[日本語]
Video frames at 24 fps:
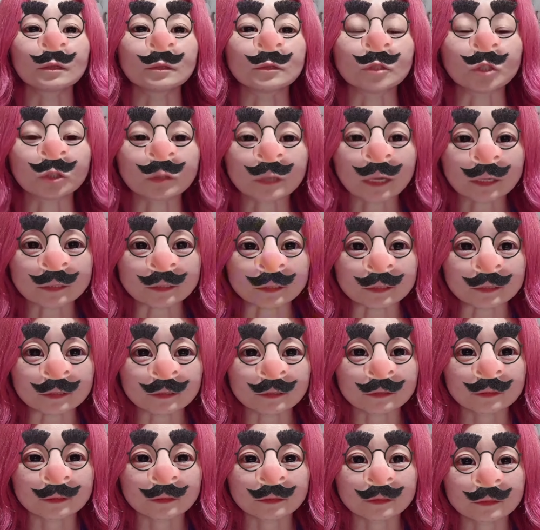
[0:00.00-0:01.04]
10月、
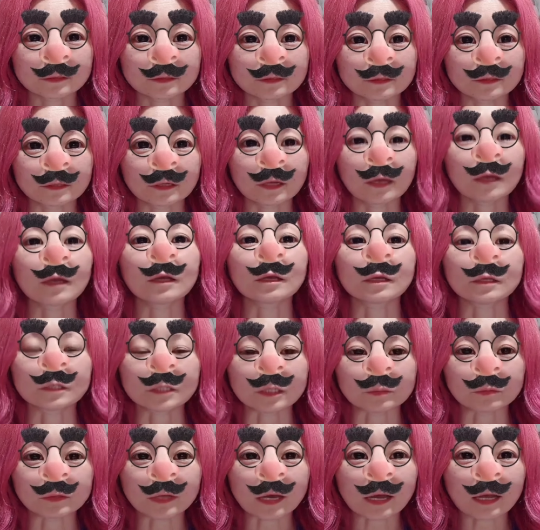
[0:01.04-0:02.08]

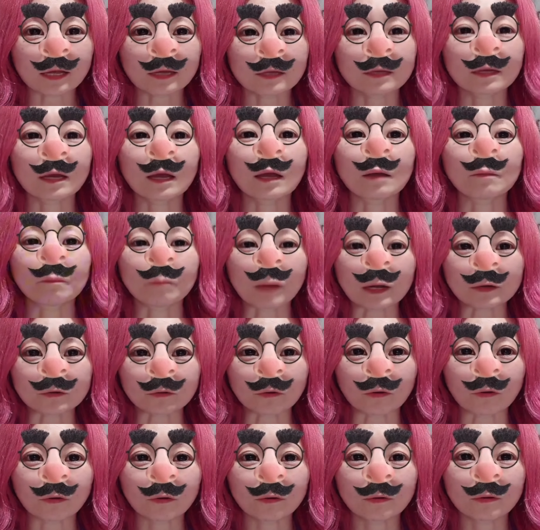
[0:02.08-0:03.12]
渋谷
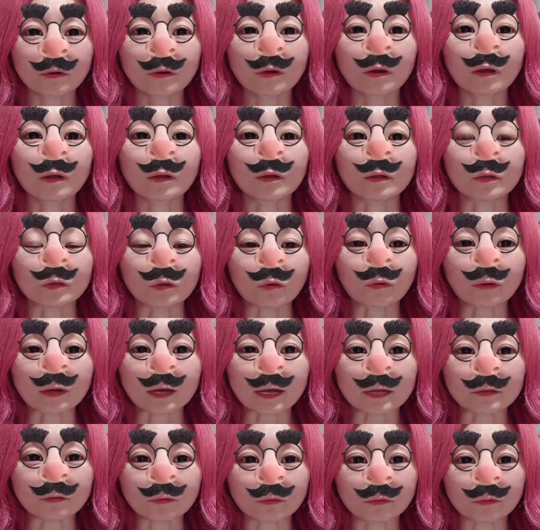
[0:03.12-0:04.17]
パルコ4
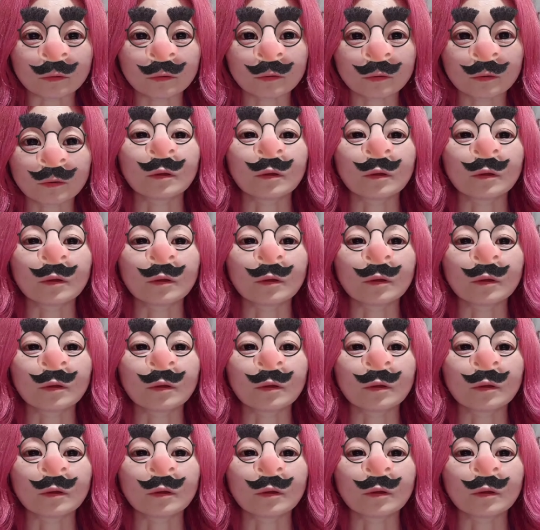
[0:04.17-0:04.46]
階の